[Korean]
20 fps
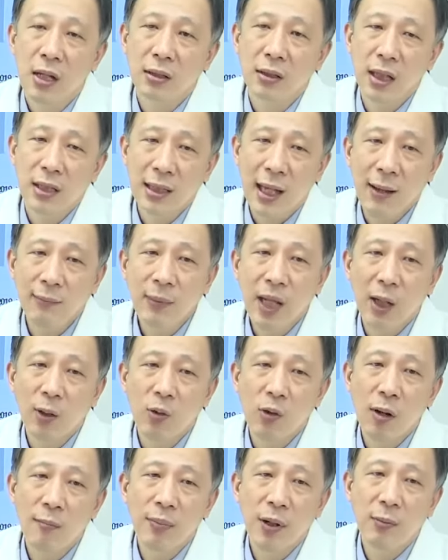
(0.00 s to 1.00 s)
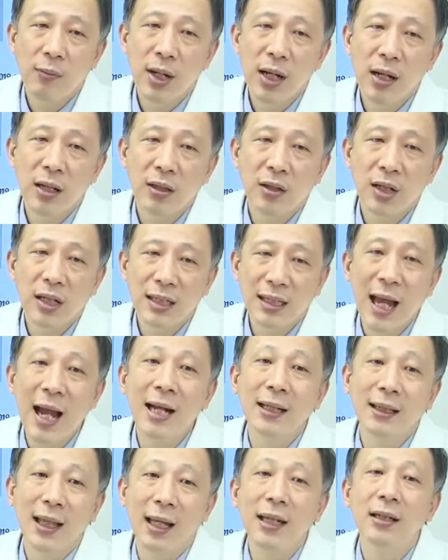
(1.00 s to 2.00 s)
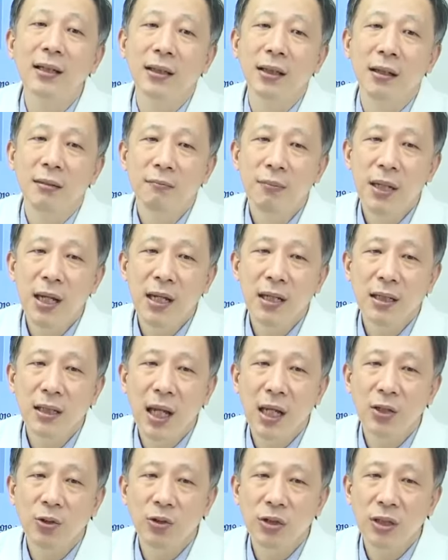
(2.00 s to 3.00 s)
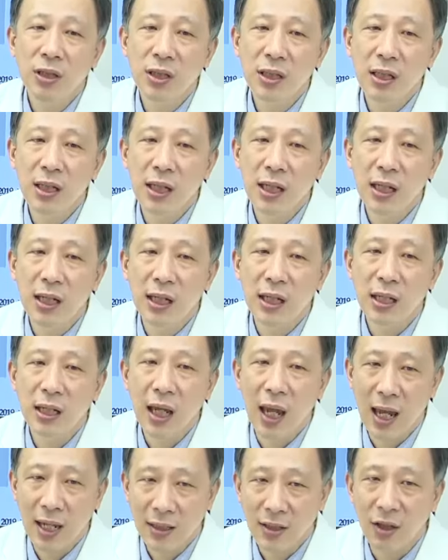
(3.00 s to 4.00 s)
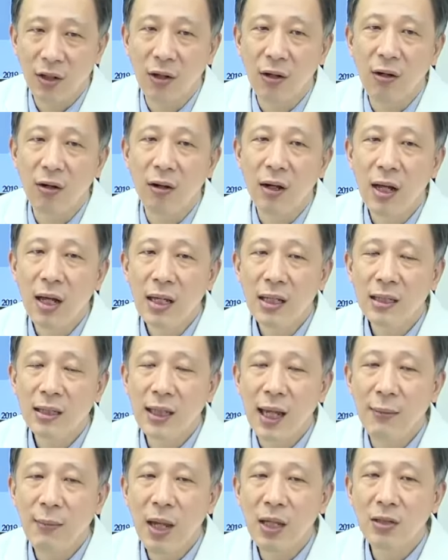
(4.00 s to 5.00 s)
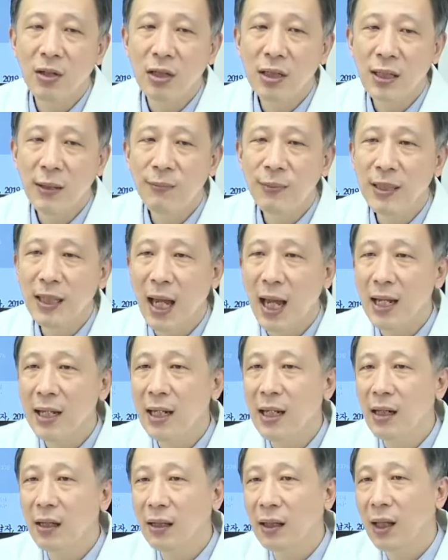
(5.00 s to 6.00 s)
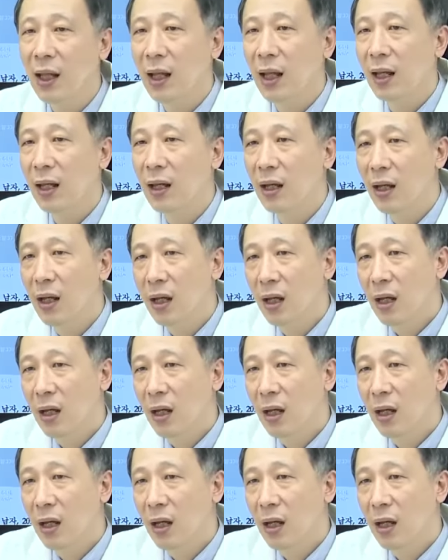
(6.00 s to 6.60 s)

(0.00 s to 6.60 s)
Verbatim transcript: 근데 3 나노그램 퍼 밀리리터 이상 되는 PSA 수치에서 3에서 14일 때